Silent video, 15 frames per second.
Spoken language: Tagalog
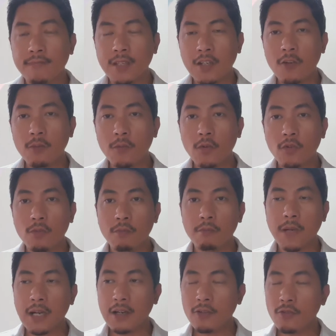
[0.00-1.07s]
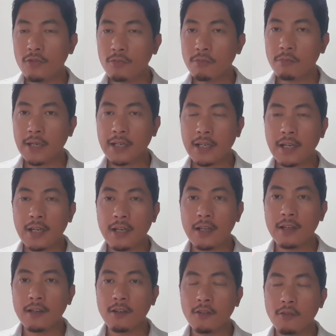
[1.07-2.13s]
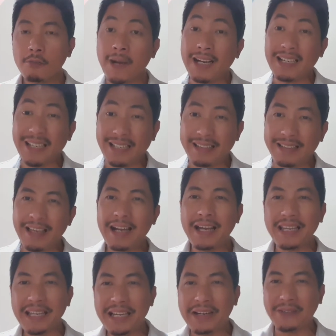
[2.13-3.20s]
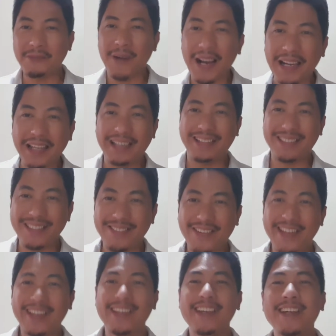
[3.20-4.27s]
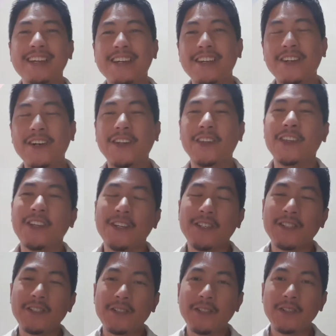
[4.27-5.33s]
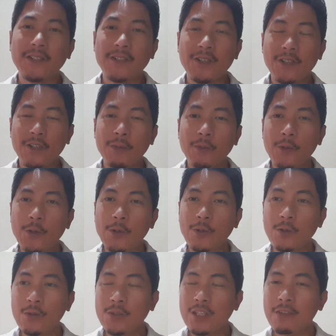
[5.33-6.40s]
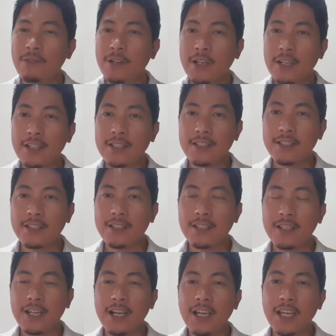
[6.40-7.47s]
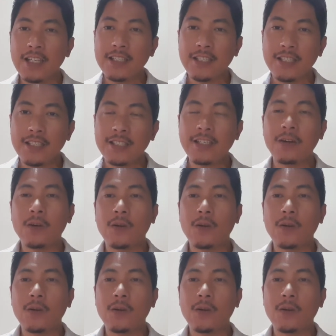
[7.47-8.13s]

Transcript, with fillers: Ganun po. Bago, para backlight. Kaya nga, ilaw, backlight, di ba? Yun. So, yun po yung difference ng LCD sa